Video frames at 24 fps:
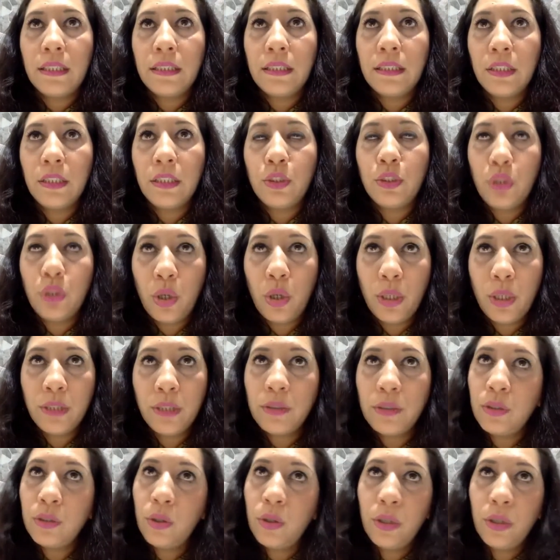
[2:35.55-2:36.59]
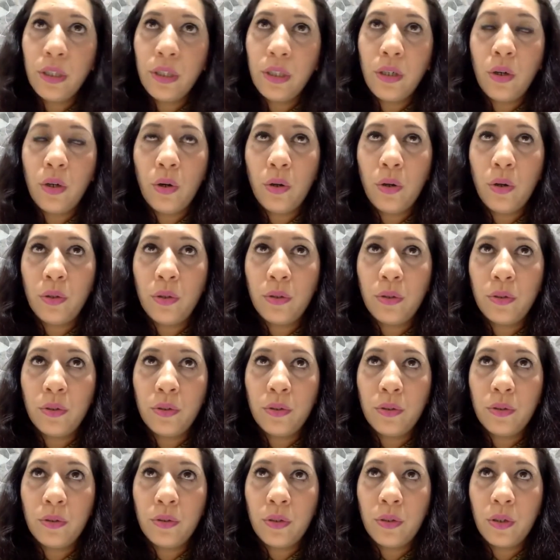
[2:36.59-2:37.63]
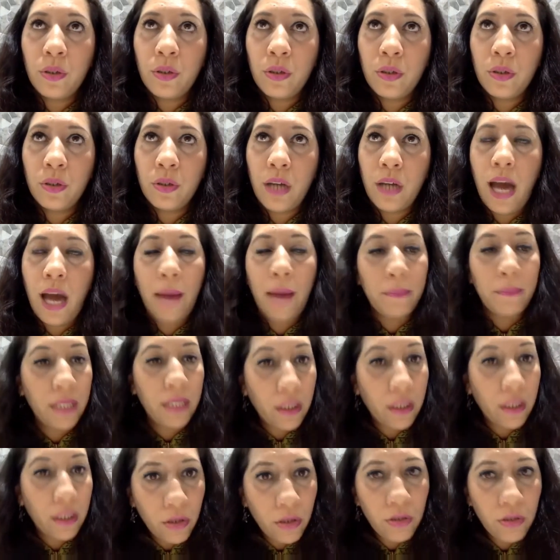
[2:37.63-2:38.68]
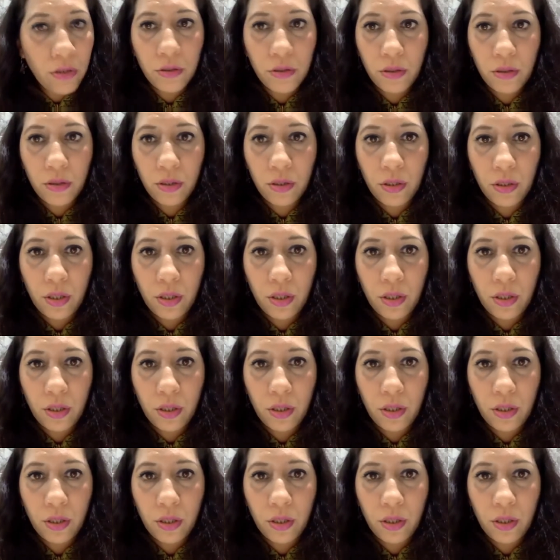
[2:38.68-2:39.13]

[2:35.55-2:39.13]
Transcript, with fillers: si yo estoy con amigos,